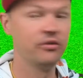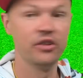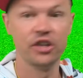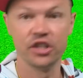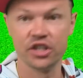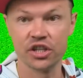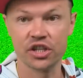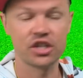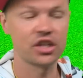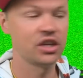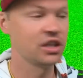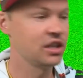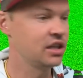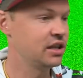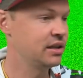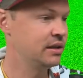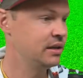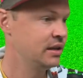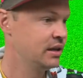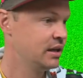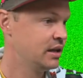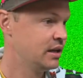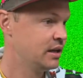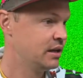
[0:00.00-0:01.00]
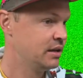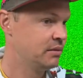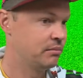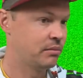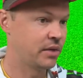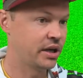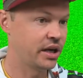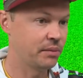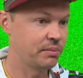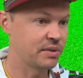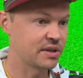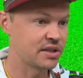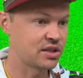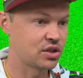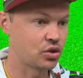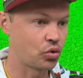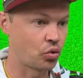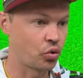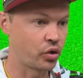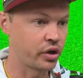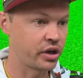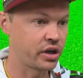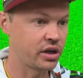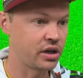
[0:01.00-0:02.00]
выдержала моя
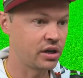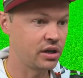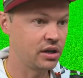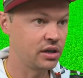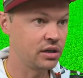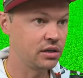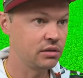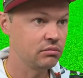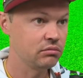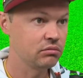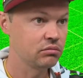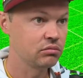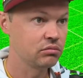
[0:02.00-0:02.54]
постройка